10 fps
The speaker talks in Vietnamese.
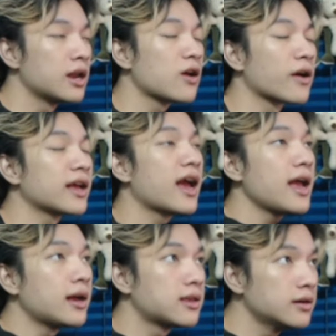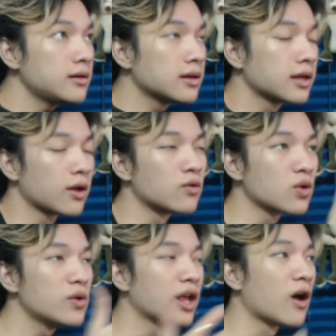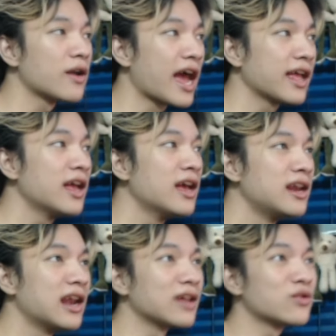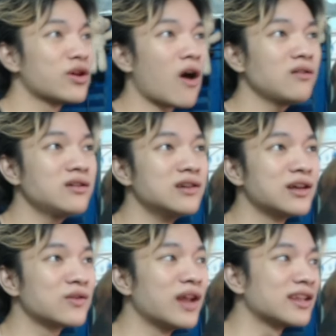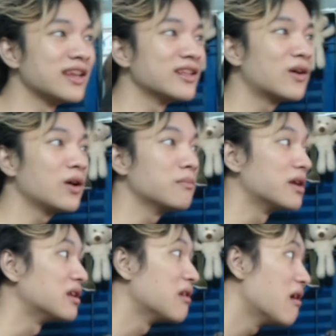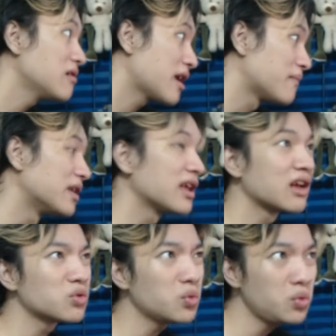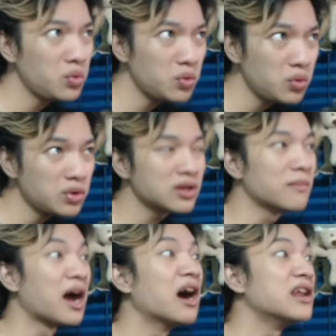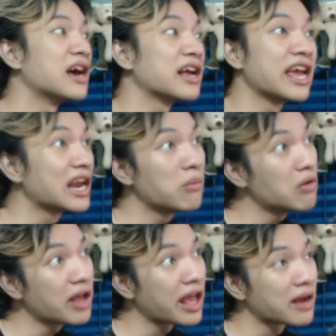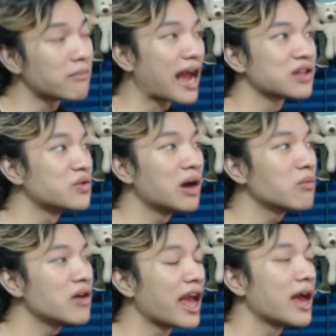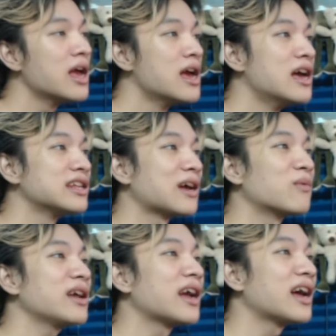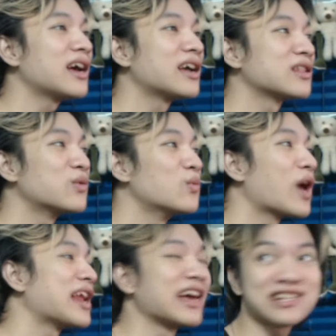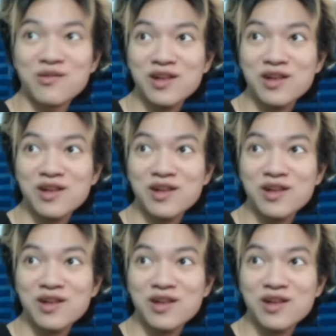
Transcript: nó ngồi cái ghế ở trước, thì còn tôi thì ngồi ở đây, nên là tôi nhón người lên tôi địch vậy thôi, mà địch lớn nha, địch nghe cái tút. Nhưng mà hên là thằng Kiệt nó không có nghe, bạn tôi nó không có nghe. Xong cái hả, tôi quay lại sau